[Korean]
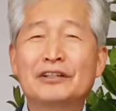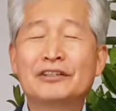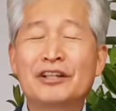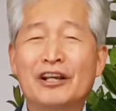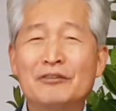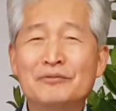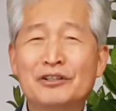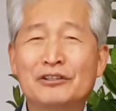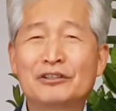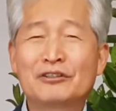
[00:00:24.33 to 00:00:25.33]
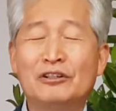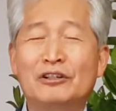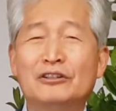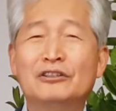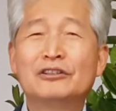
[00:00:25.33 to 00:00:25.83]
내 음성을
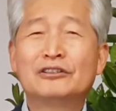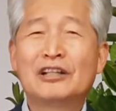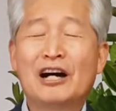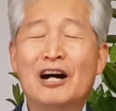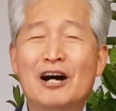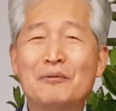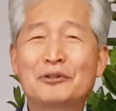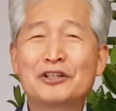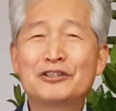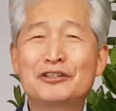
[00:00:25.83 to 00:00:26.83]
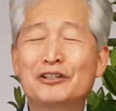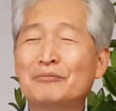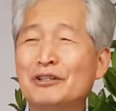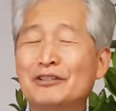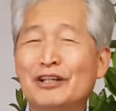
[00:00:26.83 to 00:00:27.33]
듣고 나 보내신 이를
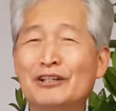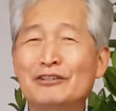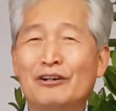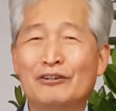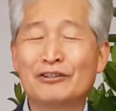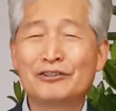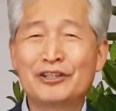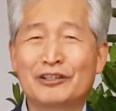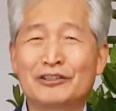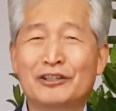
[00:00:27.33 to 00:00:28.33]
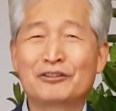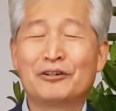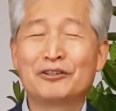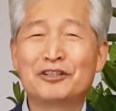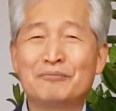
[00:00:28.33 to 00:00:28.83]
믿는 자는 영생을
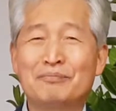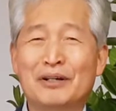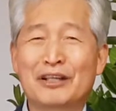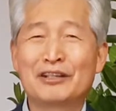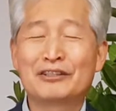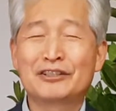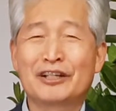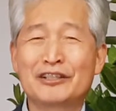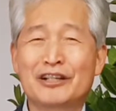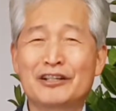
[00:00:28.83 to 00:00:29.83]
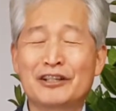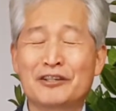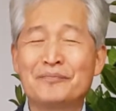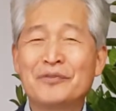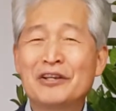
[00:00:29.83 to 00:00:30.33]
얻고 심판에 이르지
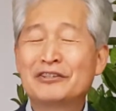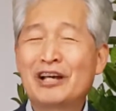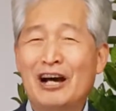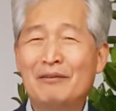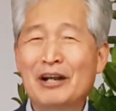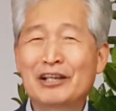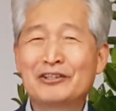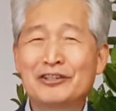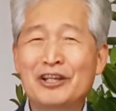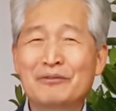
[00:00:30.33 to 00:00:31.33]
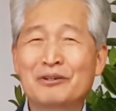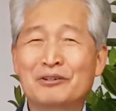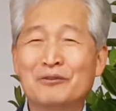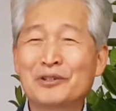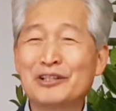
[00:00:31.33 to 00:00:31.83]
아니하나니 사망에서
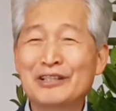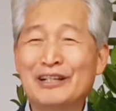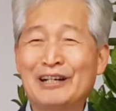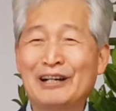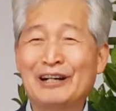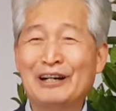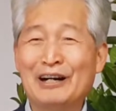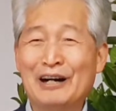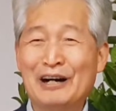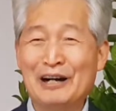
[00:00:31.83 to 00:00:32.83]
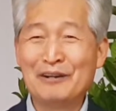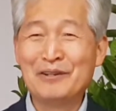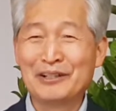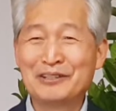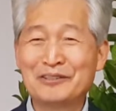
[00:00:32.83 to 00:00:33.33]
생명으로 옮겼느니라.
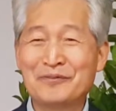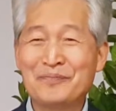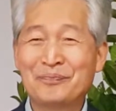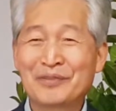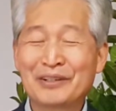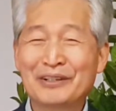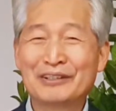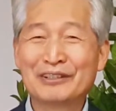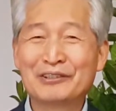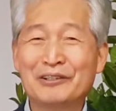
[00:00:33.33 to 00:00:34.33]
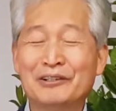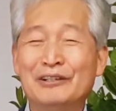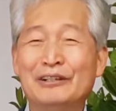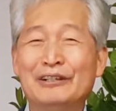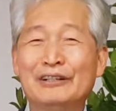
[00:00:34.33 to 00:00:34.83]
아멘이죠. 그리고
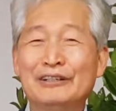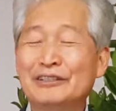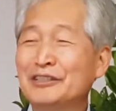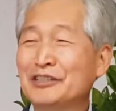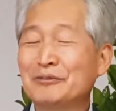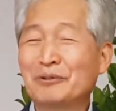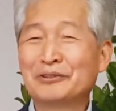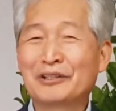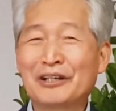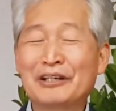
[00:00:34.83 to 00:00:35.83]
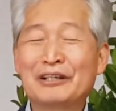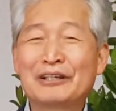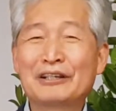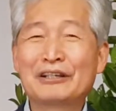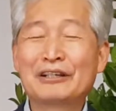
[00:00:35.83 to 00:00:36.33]

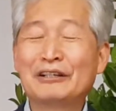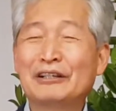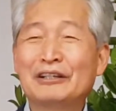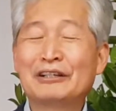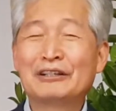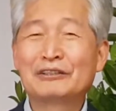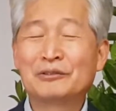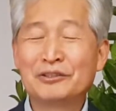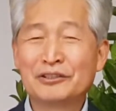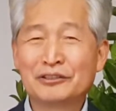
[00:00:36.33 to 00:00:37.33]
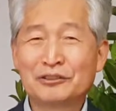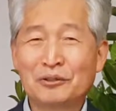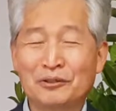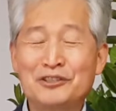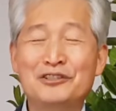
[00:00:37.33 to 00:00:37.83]
25절에 거디어서
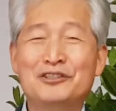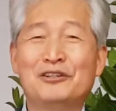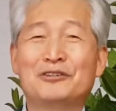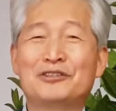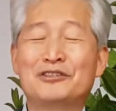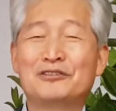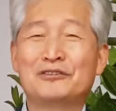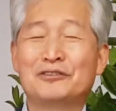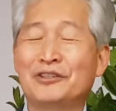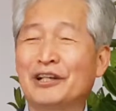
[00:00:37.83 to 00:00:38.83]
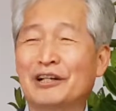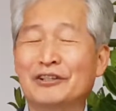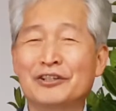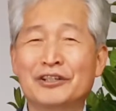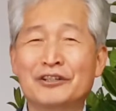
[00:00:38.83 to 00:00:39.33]
또 진실로 진실로 내가
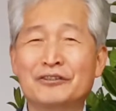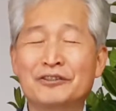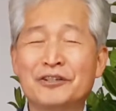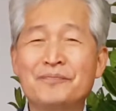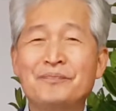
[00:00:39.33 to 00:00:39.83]
너에게 이러니